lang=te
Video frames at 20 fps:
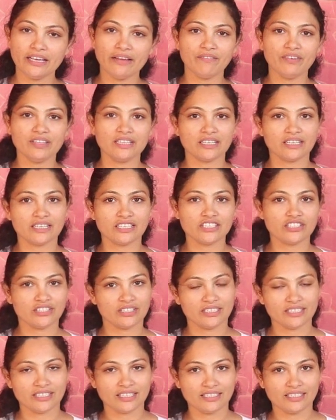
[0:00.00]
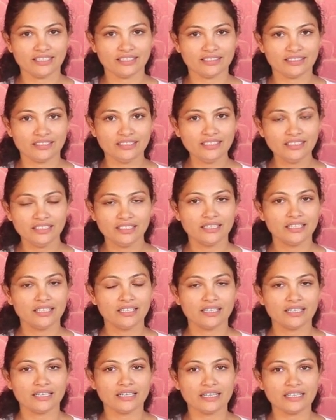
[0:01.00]
ఏ విధంగా చేయాలి అని
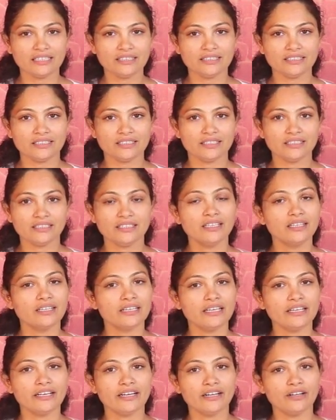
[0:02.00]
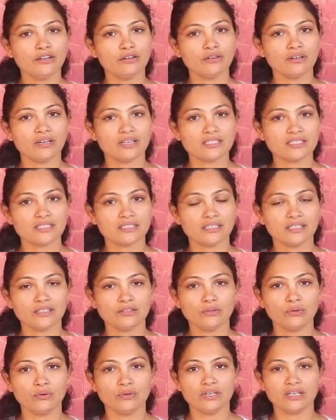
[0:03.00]
అయితే ఈ రెండు
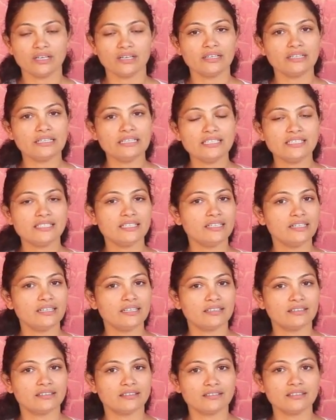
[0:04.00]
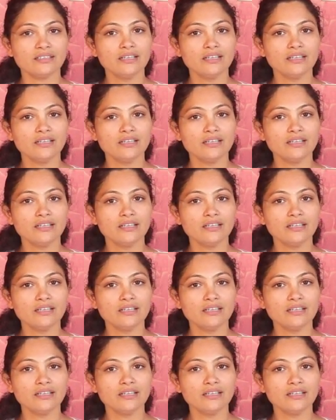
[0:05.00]
ఆసనాలు కూడా రీసెంట్గా